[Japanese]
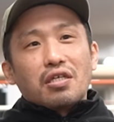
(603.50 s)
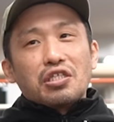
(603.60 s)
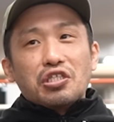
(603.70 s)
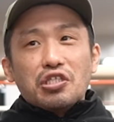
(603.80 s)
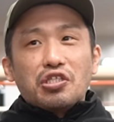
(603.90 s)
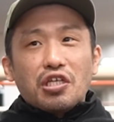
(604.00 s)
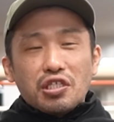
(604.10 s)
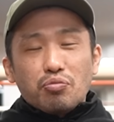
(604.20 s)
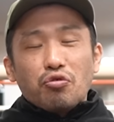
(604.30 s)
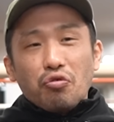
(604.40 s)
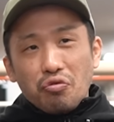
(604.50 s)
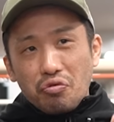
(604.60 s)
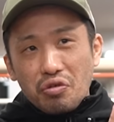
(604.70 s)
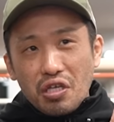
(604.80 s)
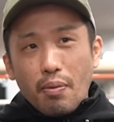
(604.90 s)
新生ジムの
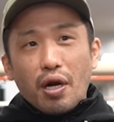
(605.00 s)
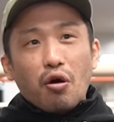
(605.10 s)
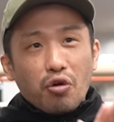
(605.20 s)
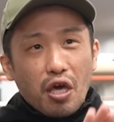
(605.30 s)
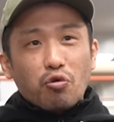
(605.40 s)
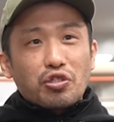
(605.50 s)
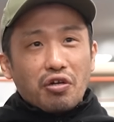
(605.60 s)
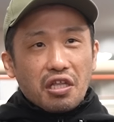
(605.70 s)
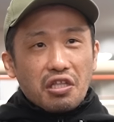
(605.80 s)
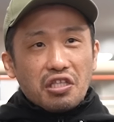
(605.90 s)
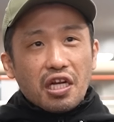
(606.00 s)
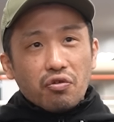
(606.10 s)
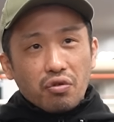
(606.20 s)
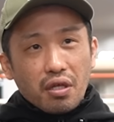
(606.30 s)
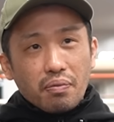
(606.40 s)
山中を KO してね、2
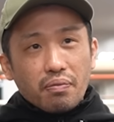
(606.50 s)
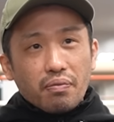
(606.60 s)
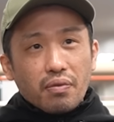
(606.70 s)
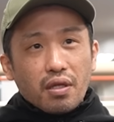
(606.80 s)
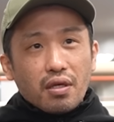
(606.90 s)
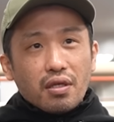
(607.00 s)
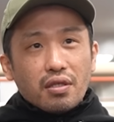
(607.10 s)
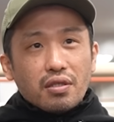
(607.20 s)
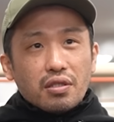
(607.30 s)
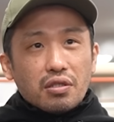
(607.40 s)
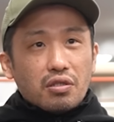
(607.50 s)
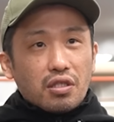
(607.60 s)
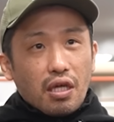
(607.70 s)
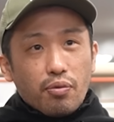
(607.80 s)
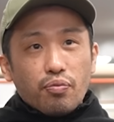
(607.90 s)
ラウン
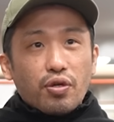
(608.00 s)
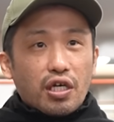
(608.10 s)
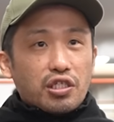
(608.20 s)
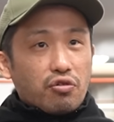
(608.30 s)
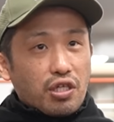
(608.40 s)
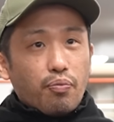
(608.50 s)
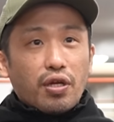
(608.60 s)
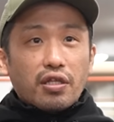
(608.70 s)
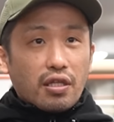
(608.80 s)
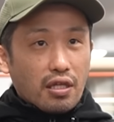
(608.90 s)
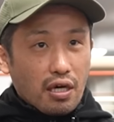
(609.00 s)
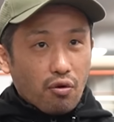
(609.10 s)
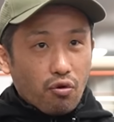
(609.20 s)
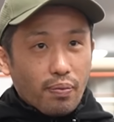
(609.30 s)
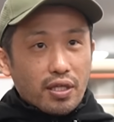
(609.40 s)
ドで、WBA アジアのチャンピオンになったんだから、
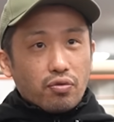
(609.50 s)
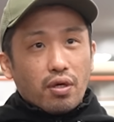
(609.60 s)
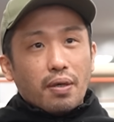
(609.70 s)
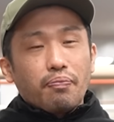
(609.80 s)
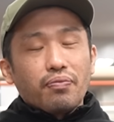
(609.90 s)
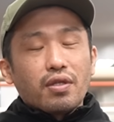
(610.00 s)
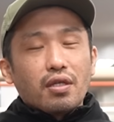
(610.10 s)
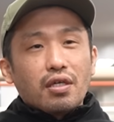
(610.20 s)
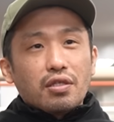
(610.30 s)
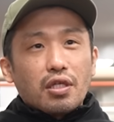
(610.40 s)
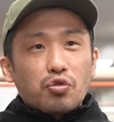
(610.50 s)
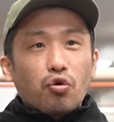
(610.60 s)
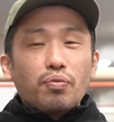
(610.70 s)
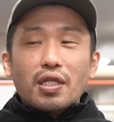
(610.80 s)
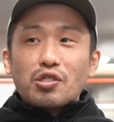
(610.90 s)
このバイソンがで、
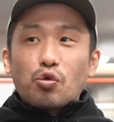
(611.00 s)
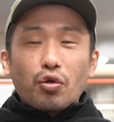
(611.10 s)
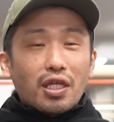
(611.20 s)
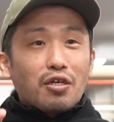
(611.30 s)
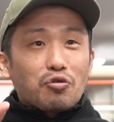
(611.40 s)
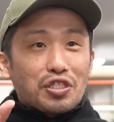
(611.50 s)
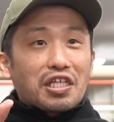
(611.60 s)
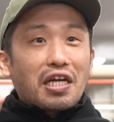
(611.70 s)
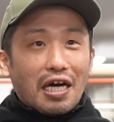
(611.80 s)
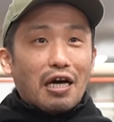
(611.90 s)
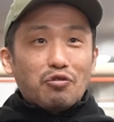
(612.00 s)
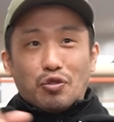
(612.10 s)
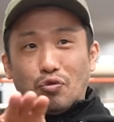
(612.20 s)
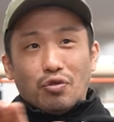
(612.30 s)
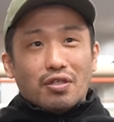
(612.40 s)
そういう意味ではそれだけの力があるっ
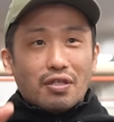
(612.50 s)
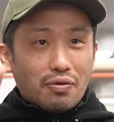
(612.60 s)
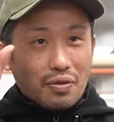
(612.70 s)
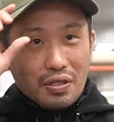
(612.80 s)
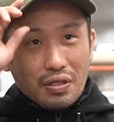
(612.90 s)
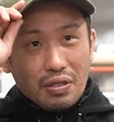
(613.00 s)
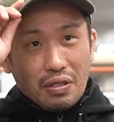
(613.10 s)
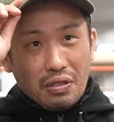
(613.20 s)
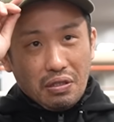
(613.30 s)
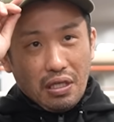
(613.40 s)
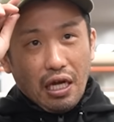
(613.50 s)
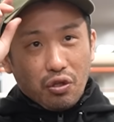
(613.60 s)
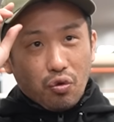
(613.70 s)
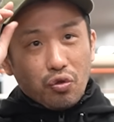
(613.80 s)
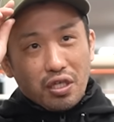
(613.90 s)
てことなんで、はい、
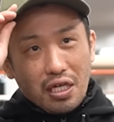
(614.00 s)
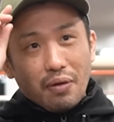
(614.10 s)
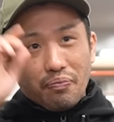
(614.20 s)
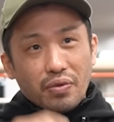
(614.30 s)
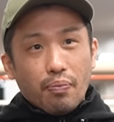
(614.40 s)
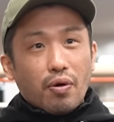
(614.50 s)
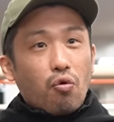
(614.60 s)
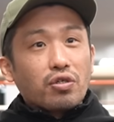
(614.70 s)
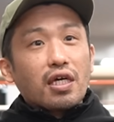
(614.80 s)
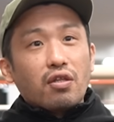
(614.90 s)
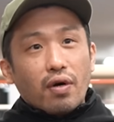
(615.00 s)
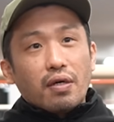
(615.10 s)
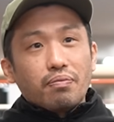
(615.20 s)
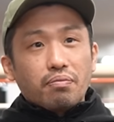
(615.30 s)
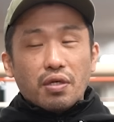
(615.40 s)
圧倒的な、やっぱ国内では、
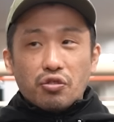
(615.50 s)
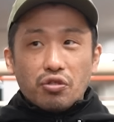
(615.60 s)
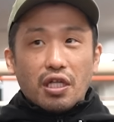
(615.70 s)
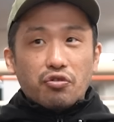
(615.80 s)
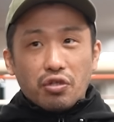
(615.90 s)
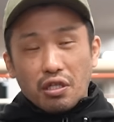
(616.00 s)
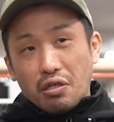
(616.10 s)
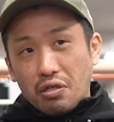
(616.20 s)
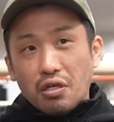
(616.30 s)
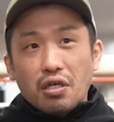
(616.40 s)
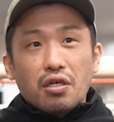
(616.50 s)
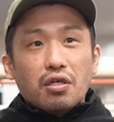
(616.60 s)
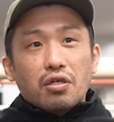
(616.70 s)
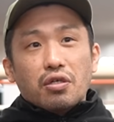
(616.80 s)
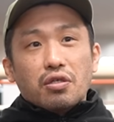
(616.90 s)
まあそれなんて言ったって
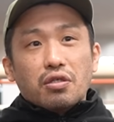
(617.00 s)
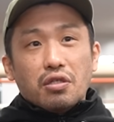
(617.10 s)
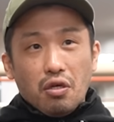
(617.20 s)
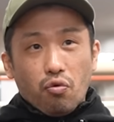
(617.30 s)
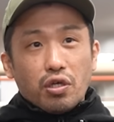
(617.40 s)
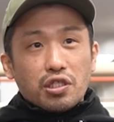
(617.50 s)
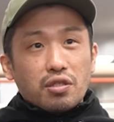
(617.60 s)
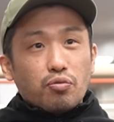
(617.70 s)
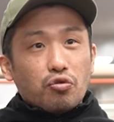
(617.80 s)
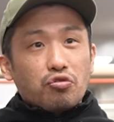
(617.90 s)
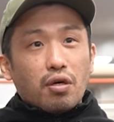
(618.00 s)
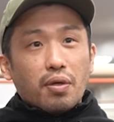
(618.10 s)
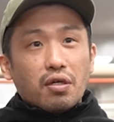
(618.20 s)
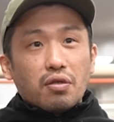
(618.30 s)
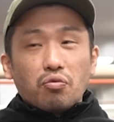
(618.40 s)
ね、大橋ジムの桑
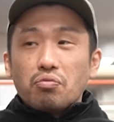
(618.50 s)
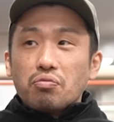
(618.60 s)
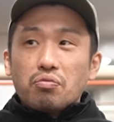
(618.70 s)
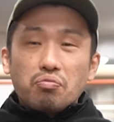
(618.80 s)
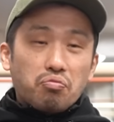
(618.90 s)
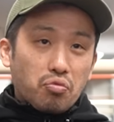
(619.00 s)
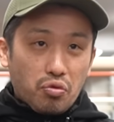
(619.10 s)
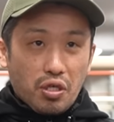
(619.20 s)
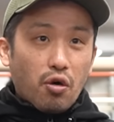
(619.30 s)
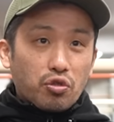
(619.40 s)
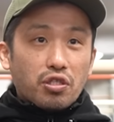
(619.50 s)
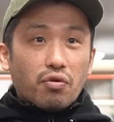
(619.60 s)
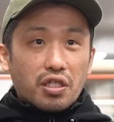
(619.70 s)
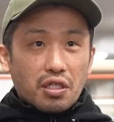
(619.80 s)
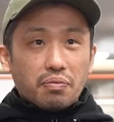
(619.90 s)
原を KO して
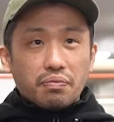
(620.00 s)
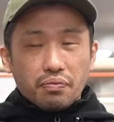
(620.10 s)
るわけじゃん。